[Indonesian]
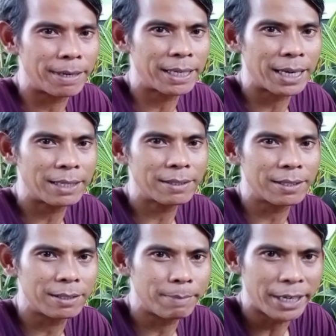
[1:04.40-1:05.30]
bagikan
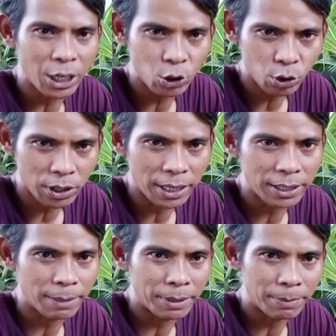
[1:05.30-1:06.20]
ke media
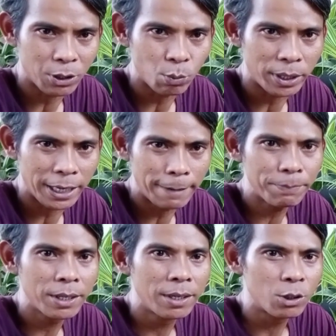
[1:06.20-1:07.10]
sosial teman-teman semuanya
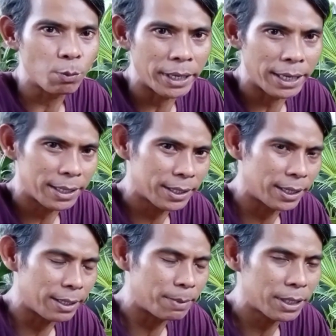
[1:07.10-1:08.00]
supaya
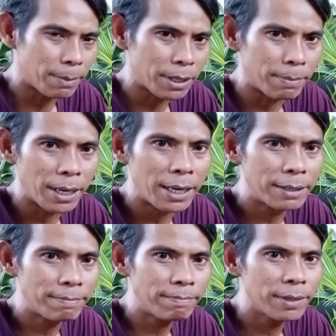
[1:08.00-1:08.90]
channel ini bisa
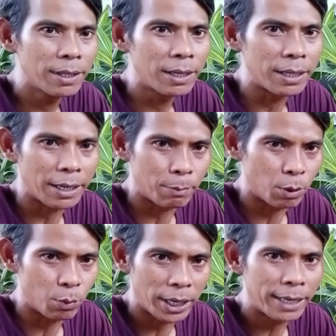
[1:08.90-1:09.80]
berkembang. Ya,
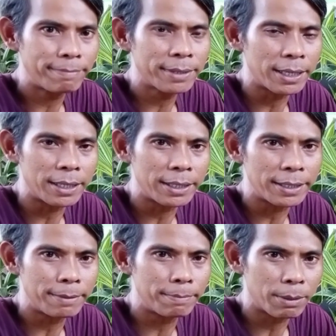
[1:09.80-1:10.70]
mudah-mudahan channel
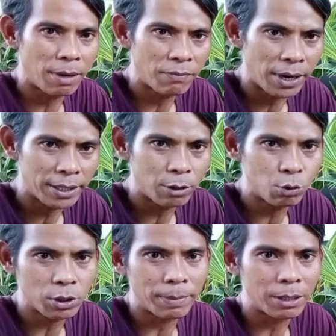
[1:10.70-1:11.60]
ini bermanfaat ya
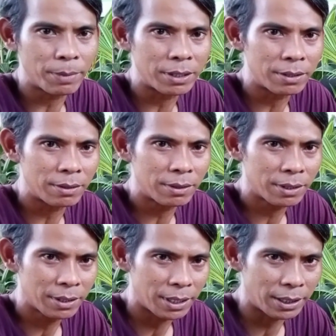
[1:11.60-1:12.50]
untuk teman-teman
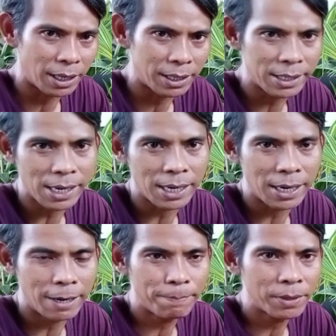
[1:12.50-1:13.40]
kita di
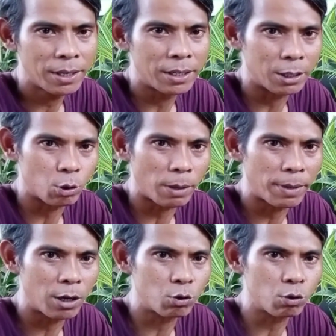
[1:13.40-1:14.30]
sana, ya
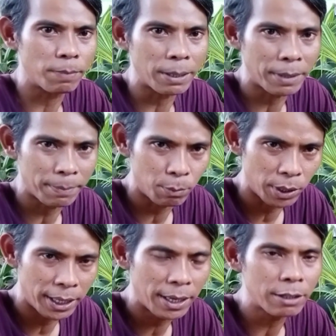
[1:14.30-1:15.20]
terutama untuk para-para
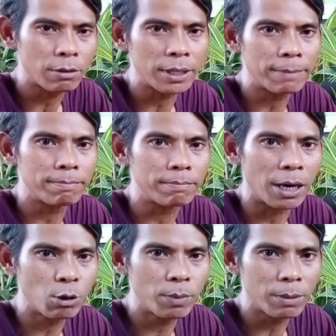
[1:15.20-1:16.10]
pemula atau yang
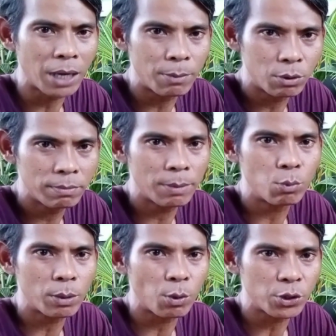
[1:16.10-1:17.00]
baru bergabung
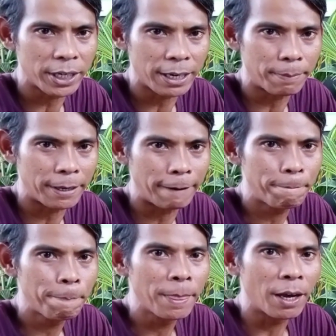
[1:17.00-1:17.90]
membuat bonsai kelapa ya.
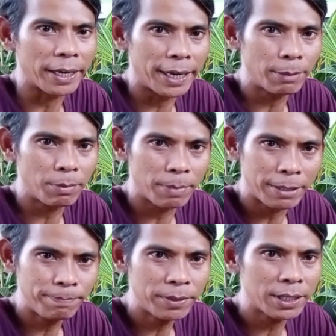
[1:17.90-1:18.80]
Oke,
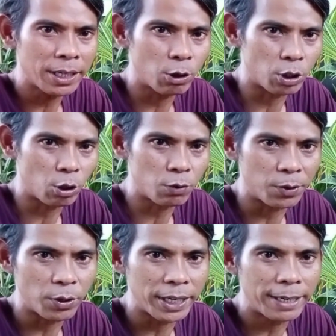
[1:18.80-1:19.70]
teman-teman, ikuti terus
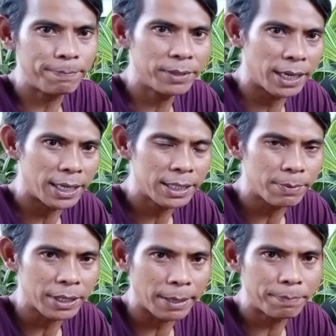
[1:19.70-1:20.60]
videonya, jangan
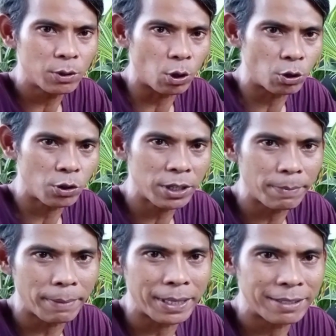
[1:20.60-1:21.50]
skip-skip, tonton
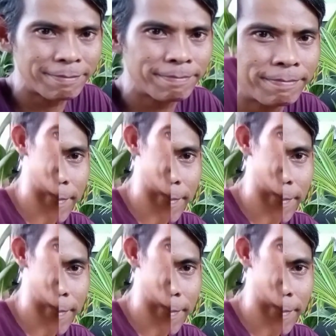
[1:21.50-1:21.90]
sampai habis.